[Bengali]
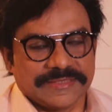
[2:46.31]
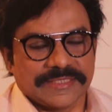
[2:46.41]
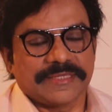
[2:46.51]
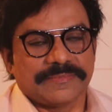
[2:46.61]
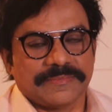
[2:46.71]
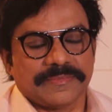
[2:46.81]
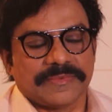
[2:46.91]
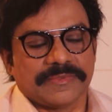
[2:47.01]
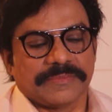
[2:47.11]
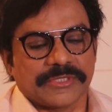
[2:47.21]
যারা
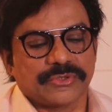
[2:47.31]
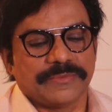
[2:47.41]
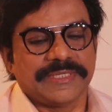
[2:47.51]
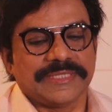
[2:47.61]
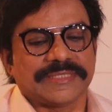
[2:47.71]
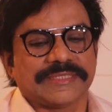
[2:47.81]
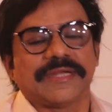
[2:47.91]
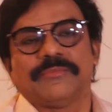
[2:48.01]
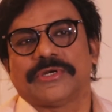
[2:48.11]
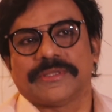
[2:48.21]
পার্শ্ব অভিনেতা
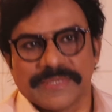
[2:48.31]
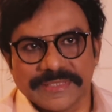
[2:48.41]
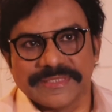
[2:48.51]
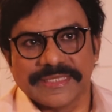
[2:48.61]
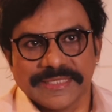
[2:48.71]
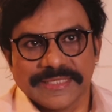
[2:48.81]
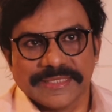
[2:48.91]
তারা বলটা বানিয়ে দেয়